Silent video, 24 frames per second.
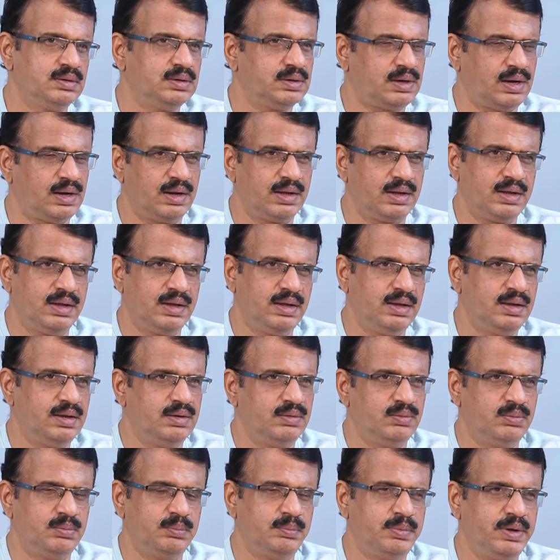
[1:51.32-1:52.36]
ఇట్లాగే
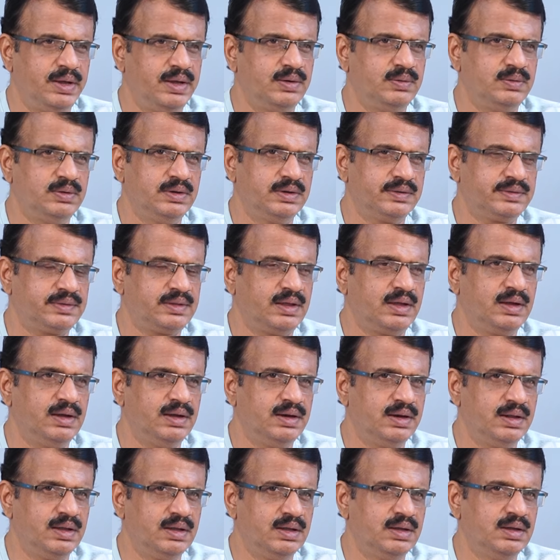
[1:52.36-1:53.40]
బిహేవ్ చేస్తాయి
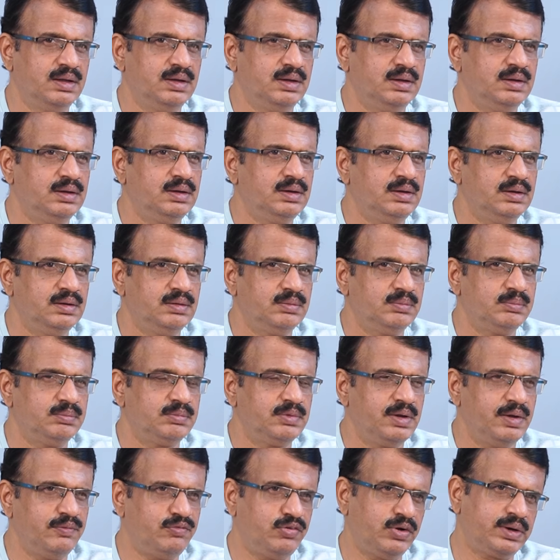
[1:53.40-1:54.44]
కానీ
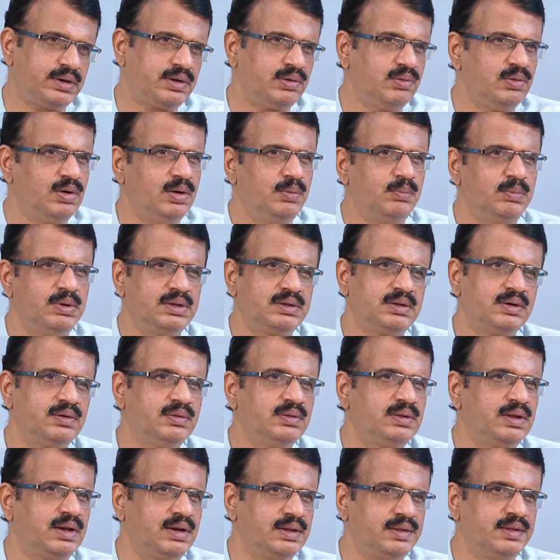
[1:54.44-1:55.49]
ఎఫెక్టివ్గా మాత్రం
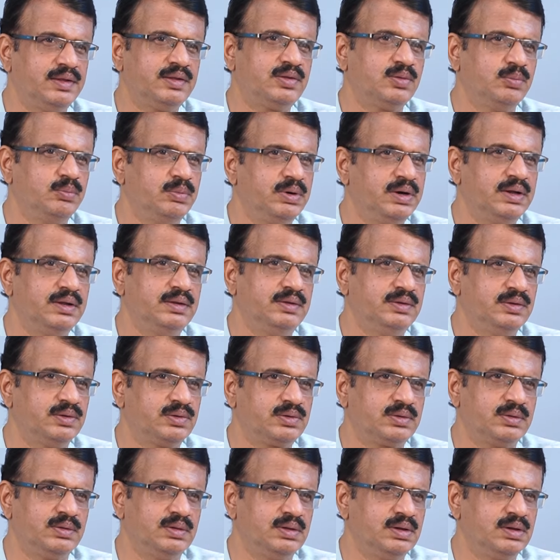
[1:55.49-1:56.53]
తెలుగుదేశం మీడియా
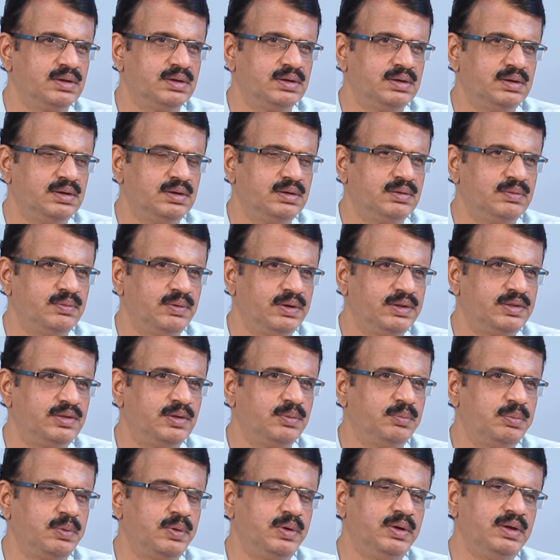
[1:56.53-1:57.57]
చేస్తుంది
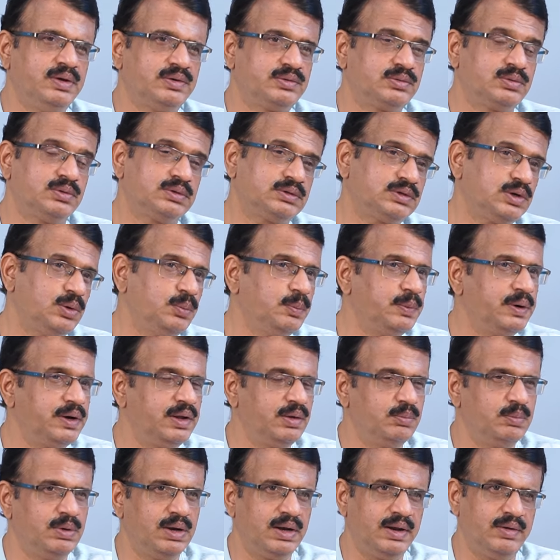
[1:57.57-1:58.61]
వైసీపీ సోషల్ మీడియా
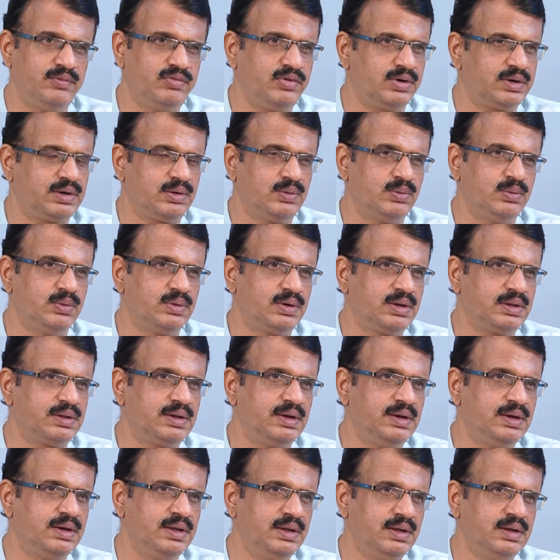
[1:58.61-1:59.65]
మళ్ళీ ఎఫెక్టివ్గా ఉంటుంది
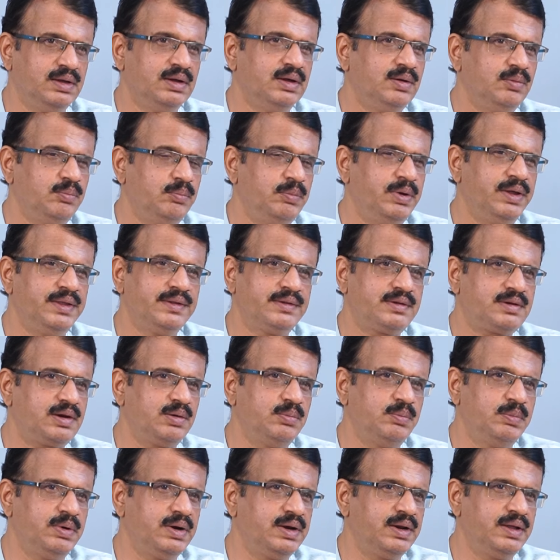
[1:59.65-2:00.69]
కానీ మెయిన్
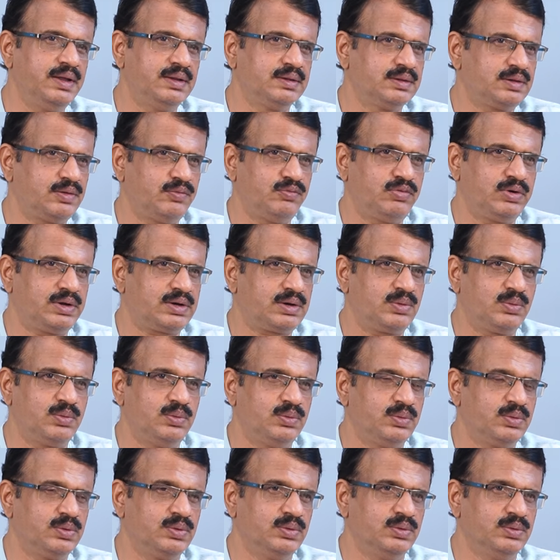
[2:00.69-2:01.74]
స్ట్రీమ్ మీడియా అంత ఎఫెక్టివ్గా
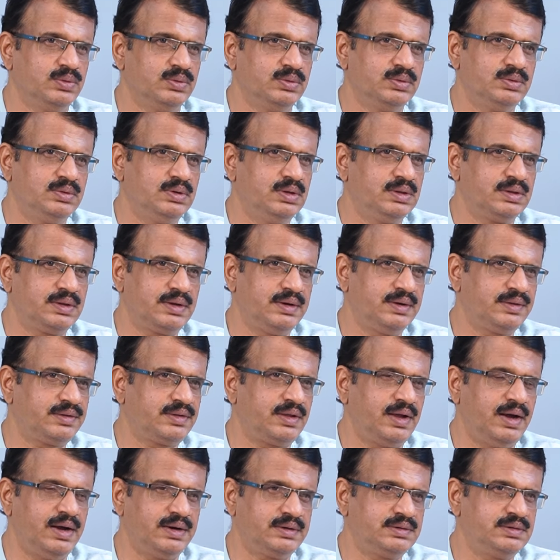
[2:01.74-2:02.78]
ఉండదు ఎందుకంటే
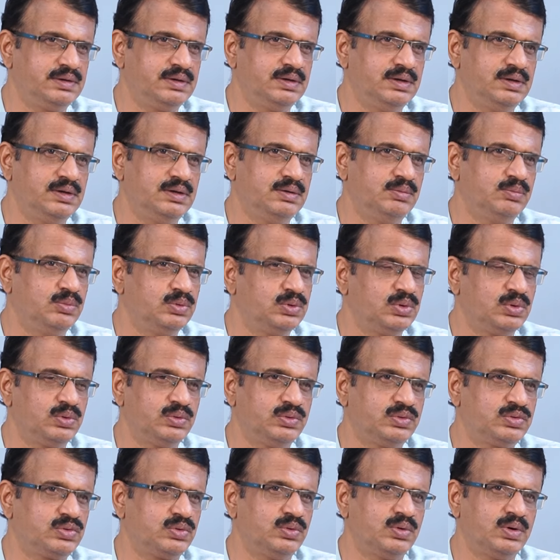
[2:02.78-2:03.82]
సాక్షి ముందు
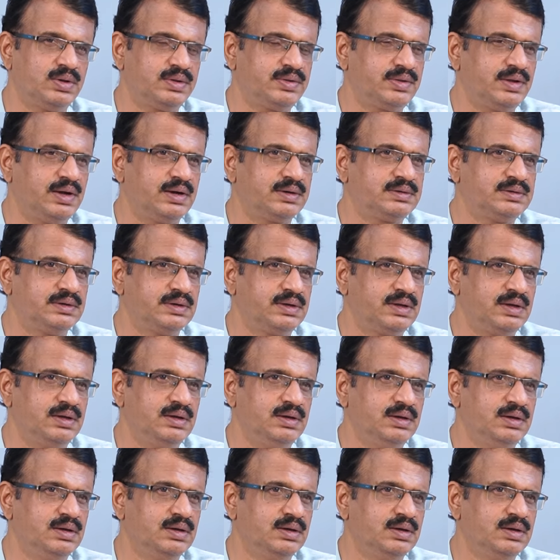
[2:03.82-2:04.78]
నుంచి కూడా సాక్షికి